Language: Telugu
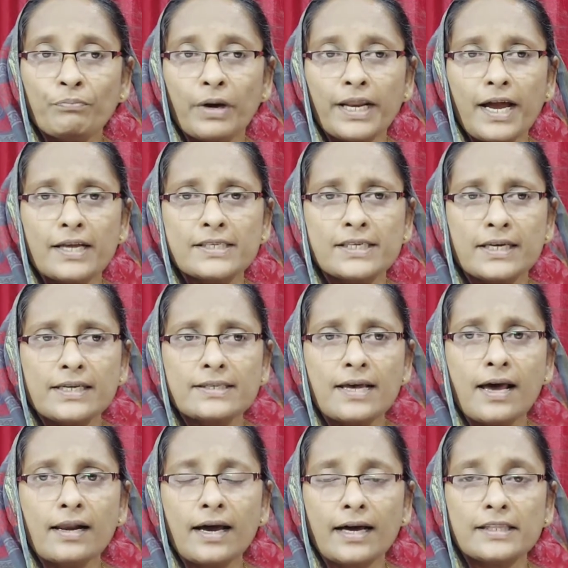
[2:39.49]
మరి ఆ
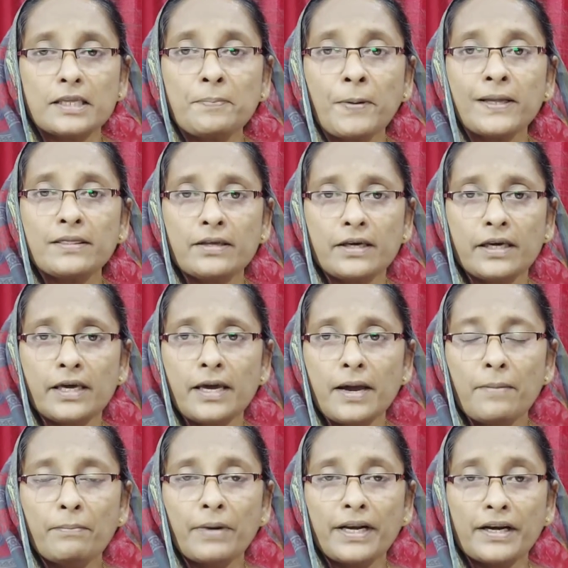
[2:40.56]
చెరసాల అధిపతి
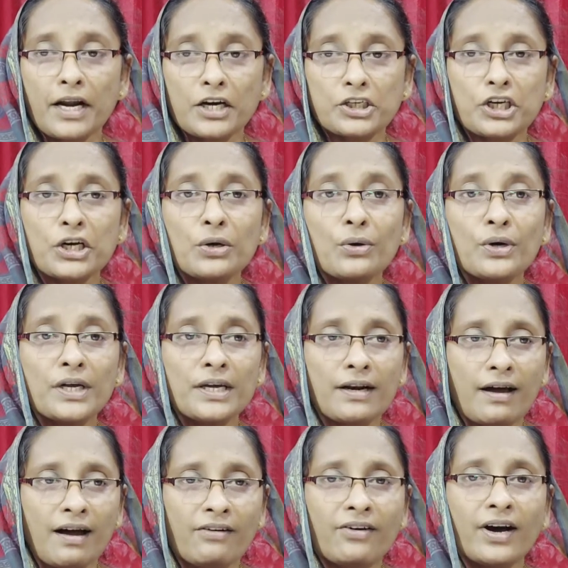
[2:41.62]
మరి రక్షణలోనికి
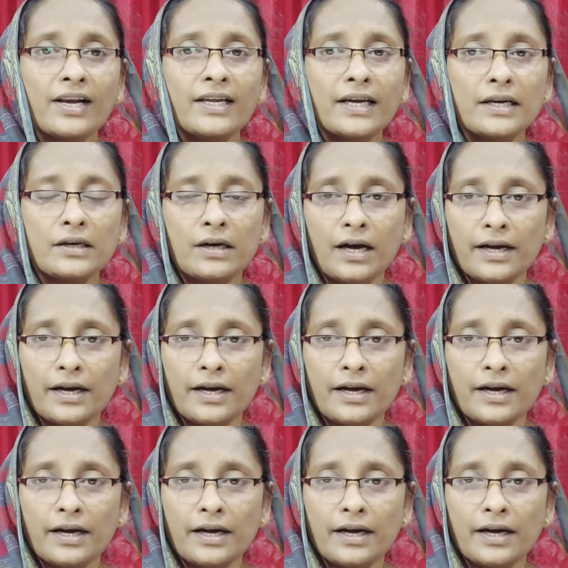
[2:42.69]
రావాలి అని